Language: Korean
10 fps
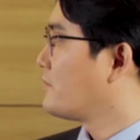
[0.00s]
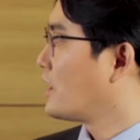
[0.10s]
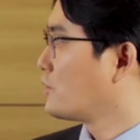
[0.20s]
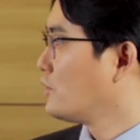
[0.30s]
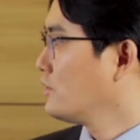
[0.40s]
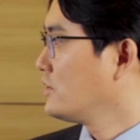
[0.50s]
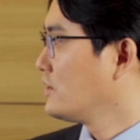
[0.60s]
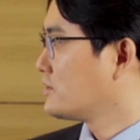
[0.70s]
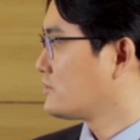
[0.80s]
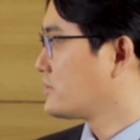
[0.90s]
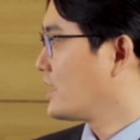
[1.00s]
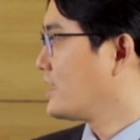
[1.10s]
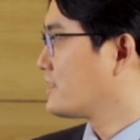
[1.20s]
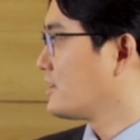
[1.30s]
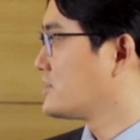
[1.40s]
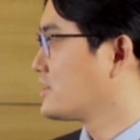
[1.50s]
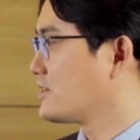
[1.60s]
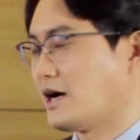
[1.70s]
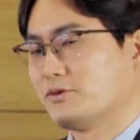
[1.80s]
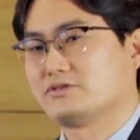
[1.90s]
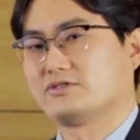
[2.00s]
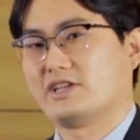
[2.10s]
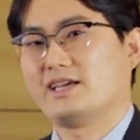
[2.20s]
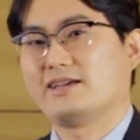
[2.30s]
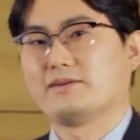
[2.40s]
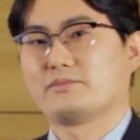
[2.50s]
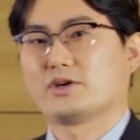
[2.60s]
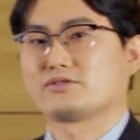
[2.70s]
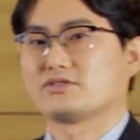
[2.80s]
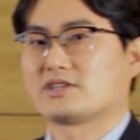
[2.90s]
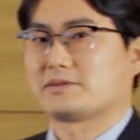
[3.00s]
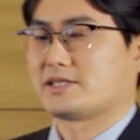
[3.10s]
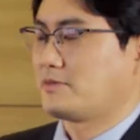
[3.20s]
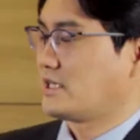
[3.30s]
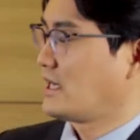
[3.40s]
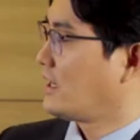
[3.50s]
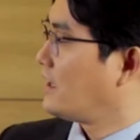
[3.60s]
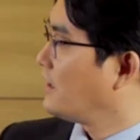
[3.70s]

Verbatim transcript: 바로 주사위를 던져 나온 눈의 평균값입니다.